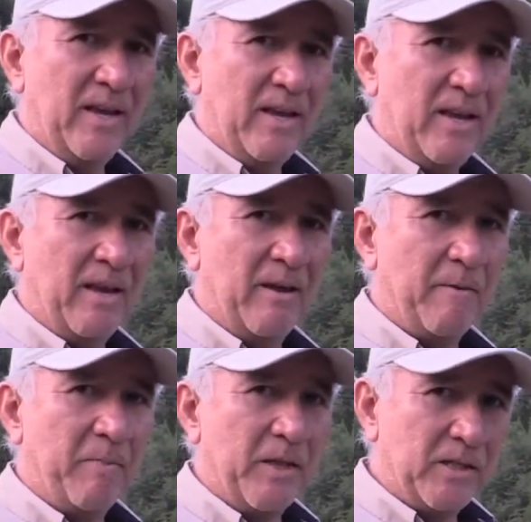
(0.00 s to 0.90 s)
eh,
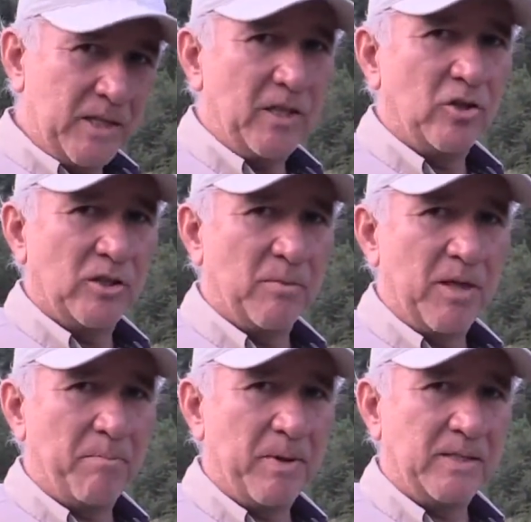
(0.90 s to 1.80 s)
sitios de buena
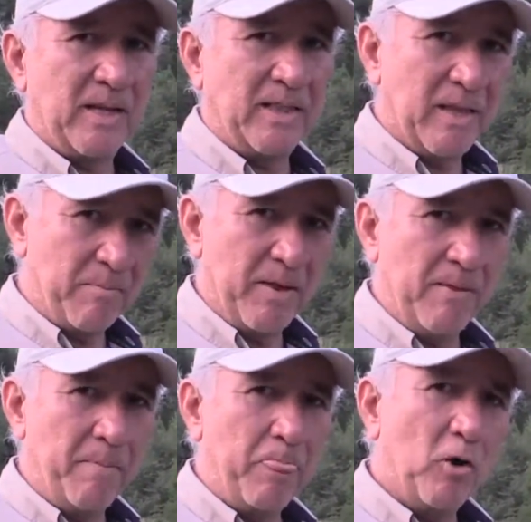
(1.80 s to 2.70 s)
pesca, también
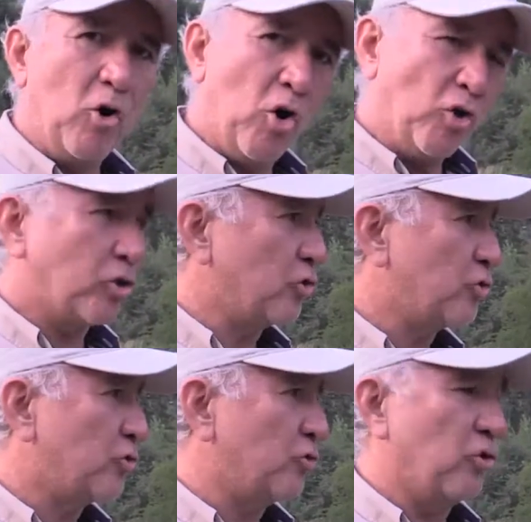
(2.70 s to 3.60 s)

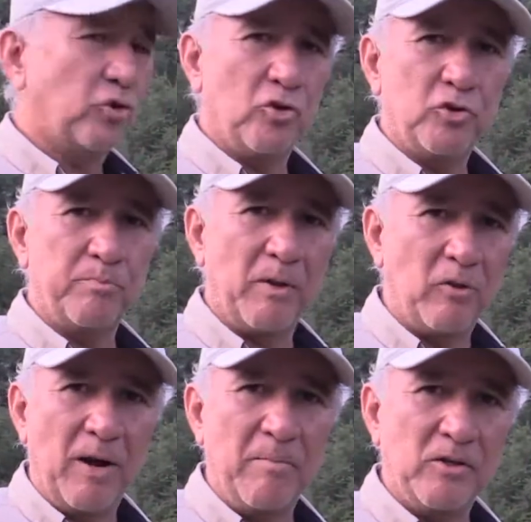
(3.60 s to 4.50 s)
otros, otros
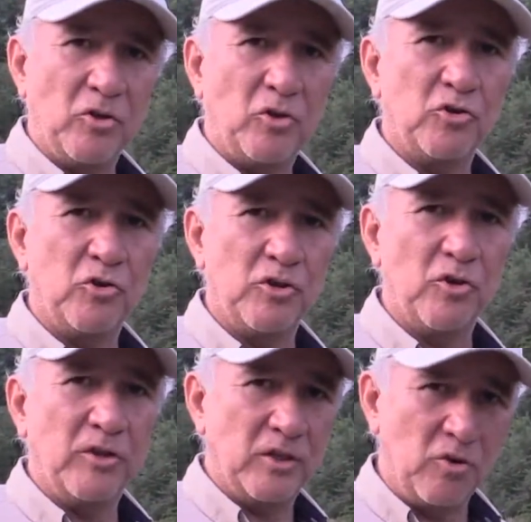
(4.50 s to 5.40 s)
panoramas, otros
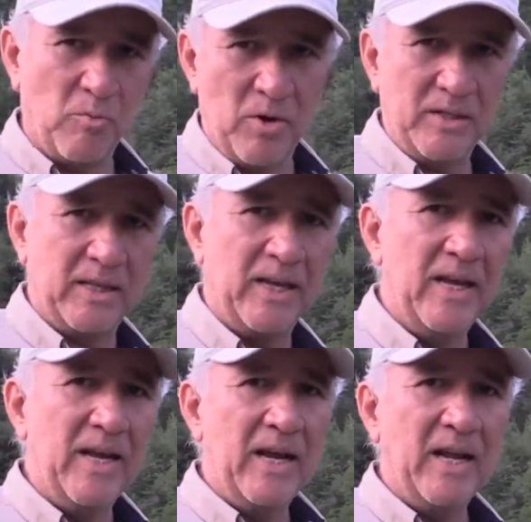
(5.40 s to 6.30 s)
horizontes como este,
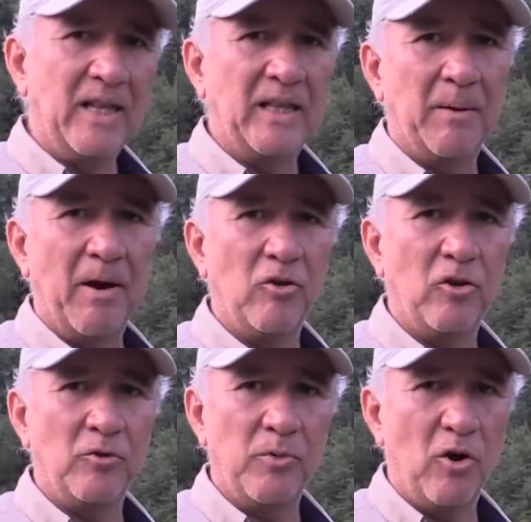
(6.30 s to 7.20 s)
del trabajo de
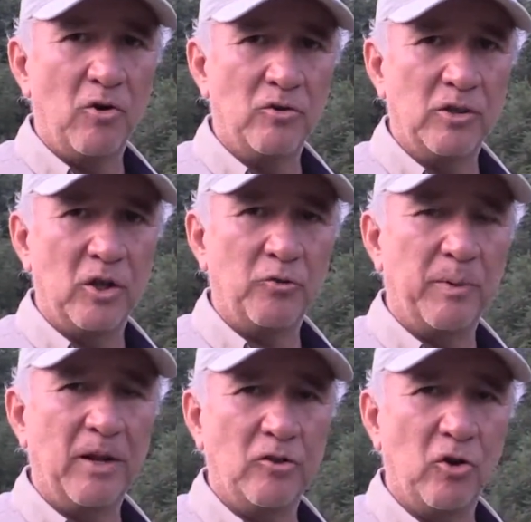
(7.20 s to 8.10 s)
los biólogos, de los
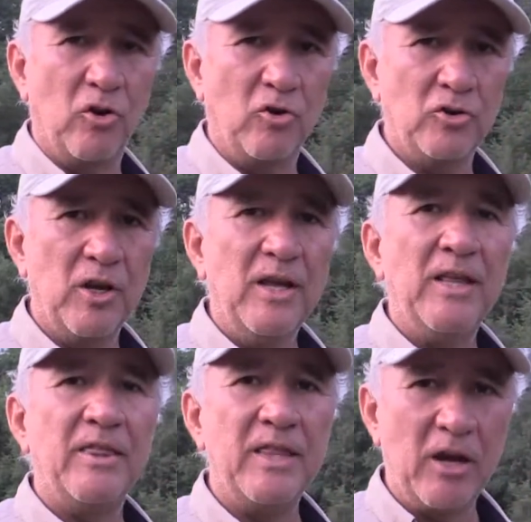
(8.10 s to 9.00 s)
paleontólogos
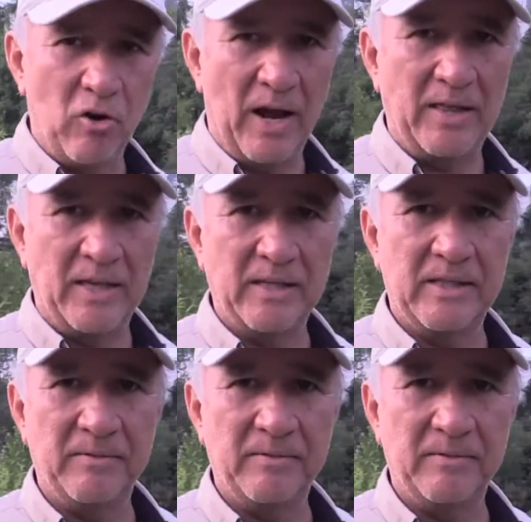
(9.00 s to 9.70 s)
nicolaitas.